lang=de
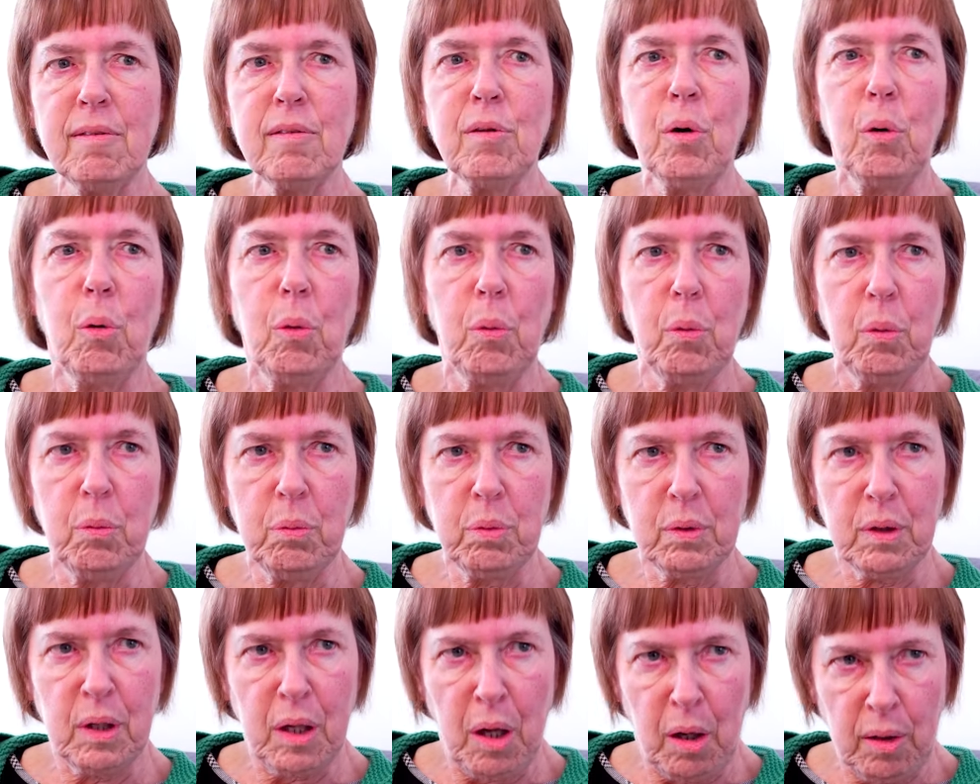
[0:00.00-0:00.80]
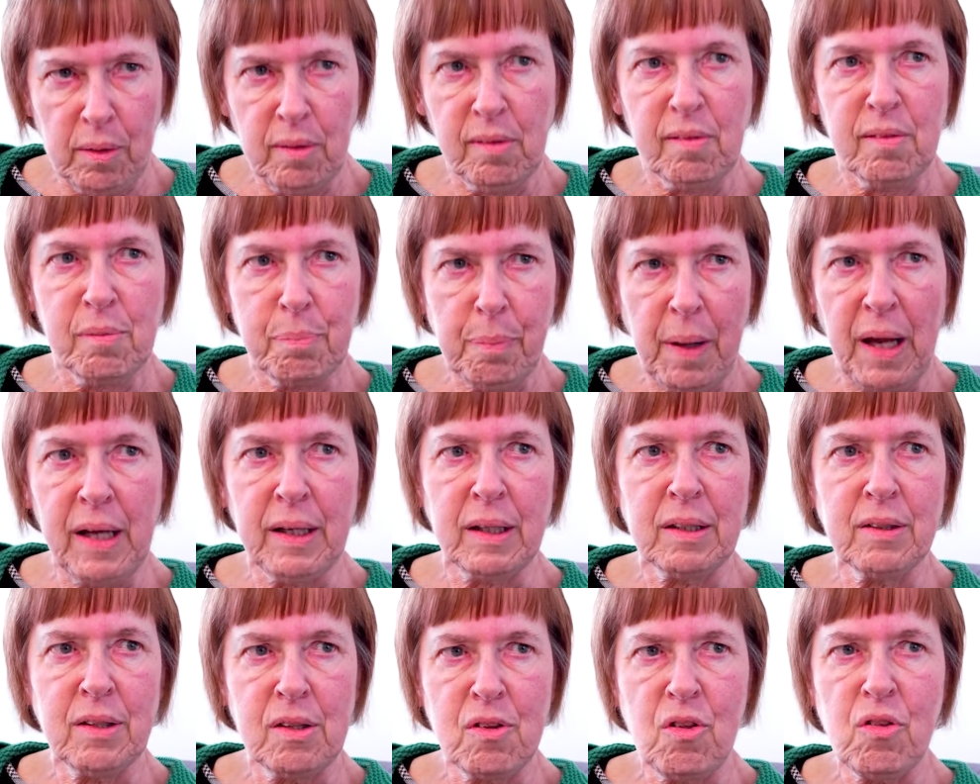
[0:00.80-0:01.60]
so ganz
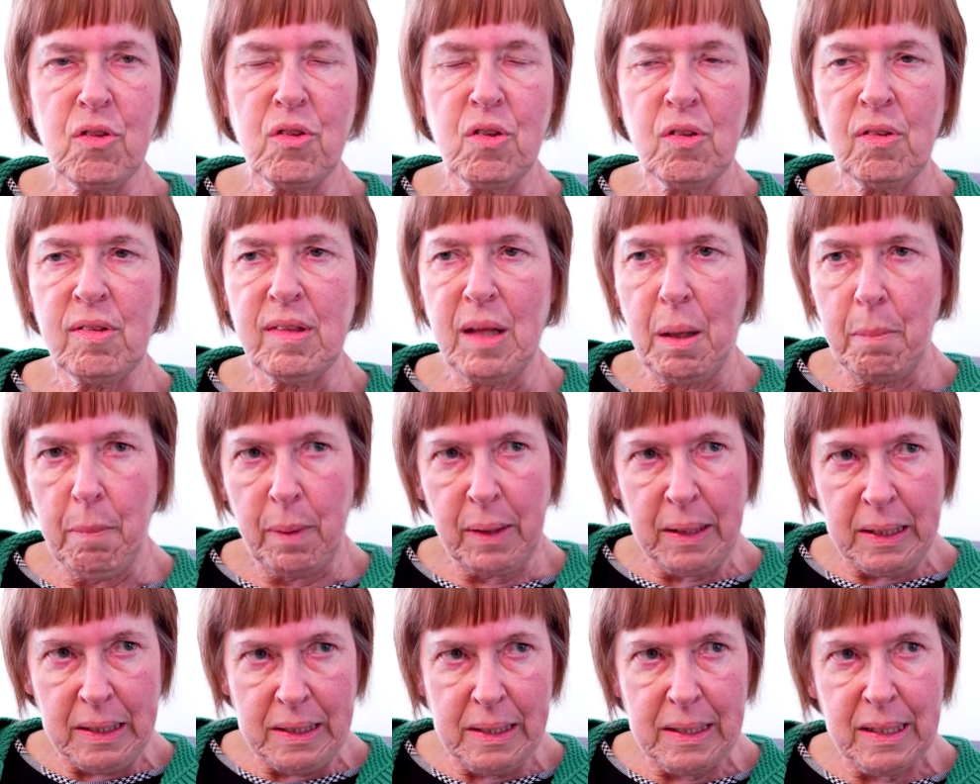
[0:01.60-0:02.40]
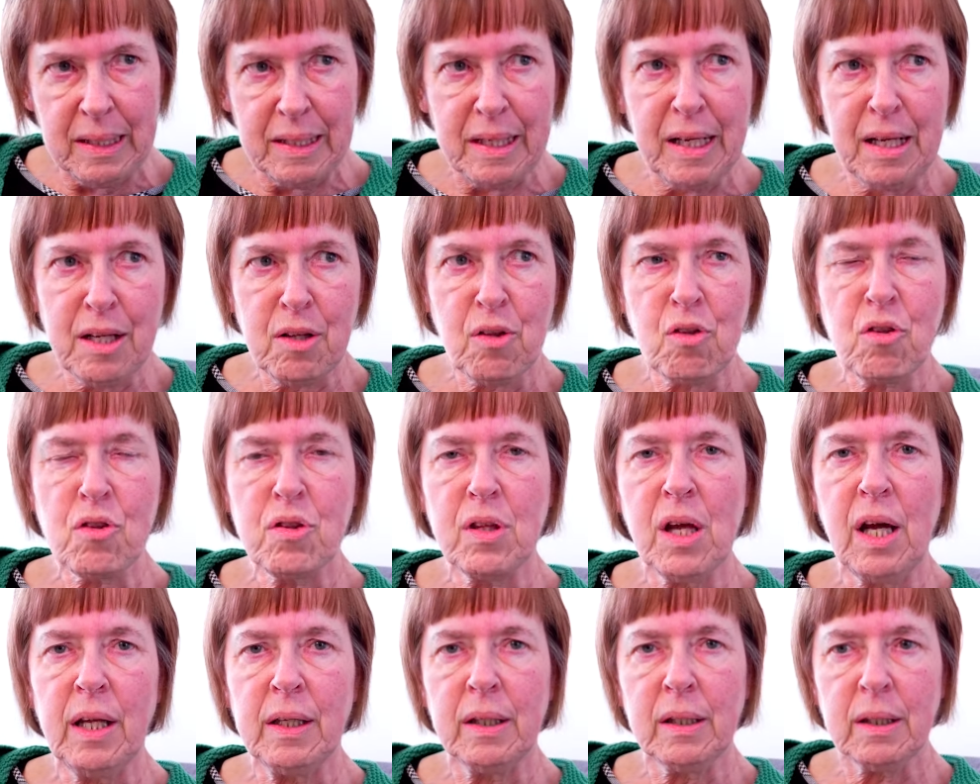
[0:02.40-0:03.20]
praktisch, ich sag mal, hinter der
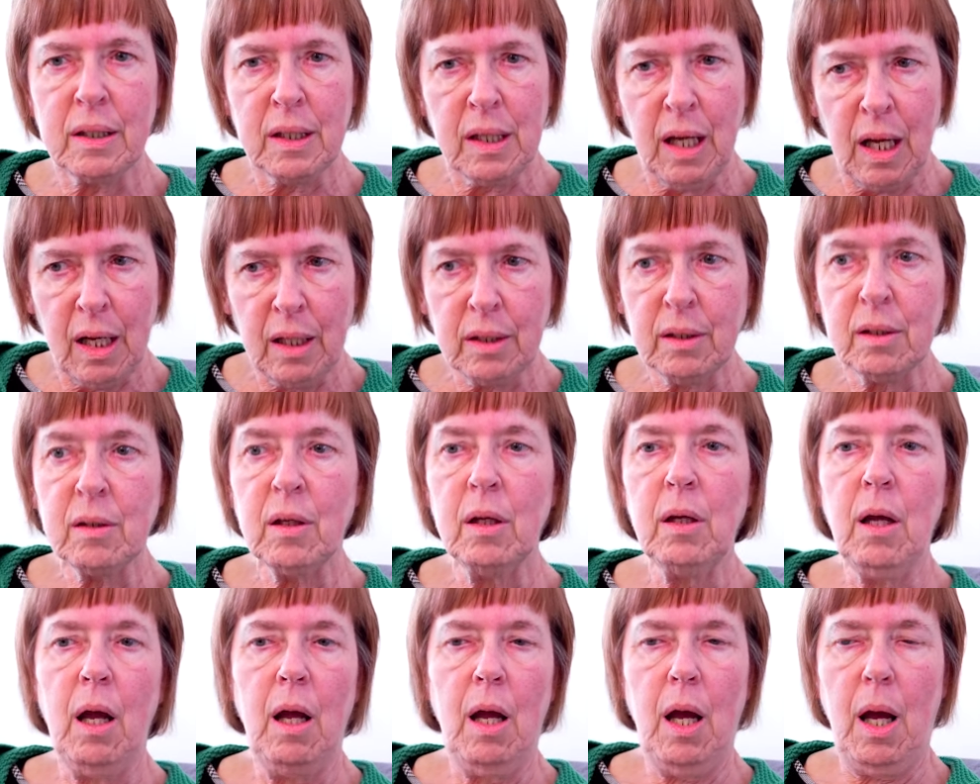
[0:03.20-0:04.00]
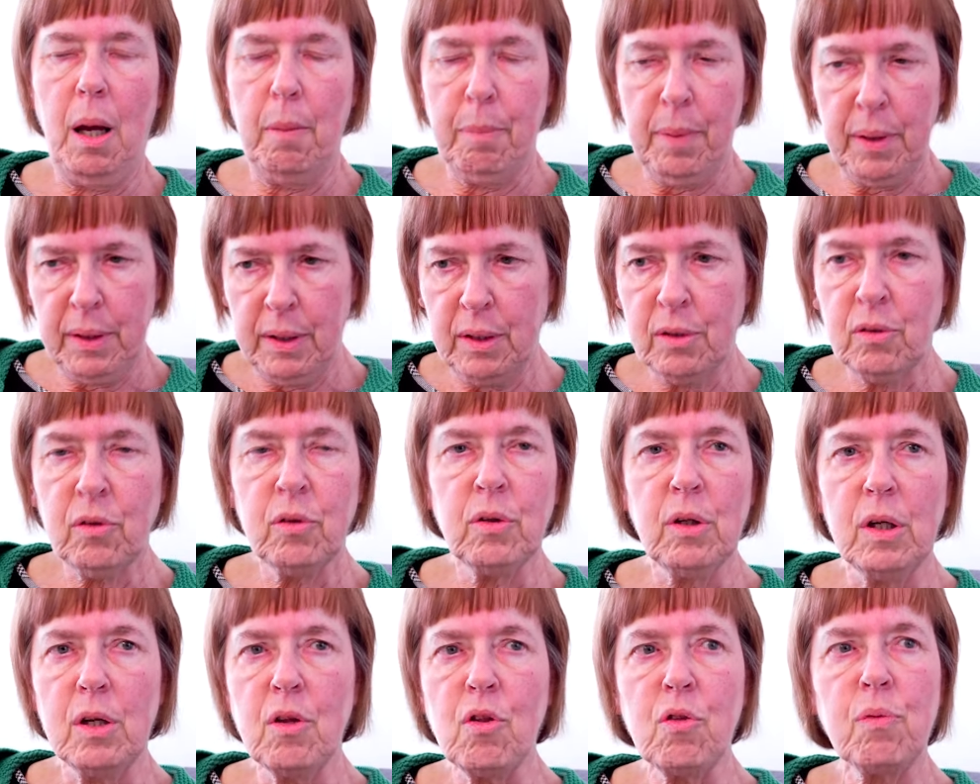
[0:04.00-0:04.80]
gestanden mhm. hat. Aber
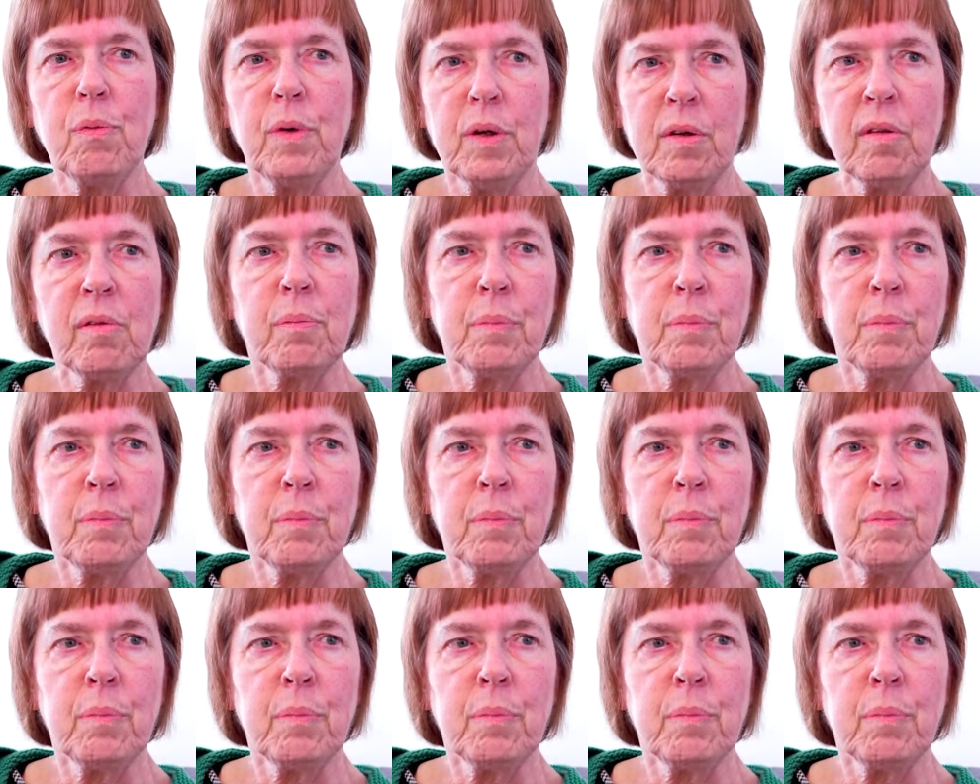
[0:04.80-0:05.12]
natürlich wird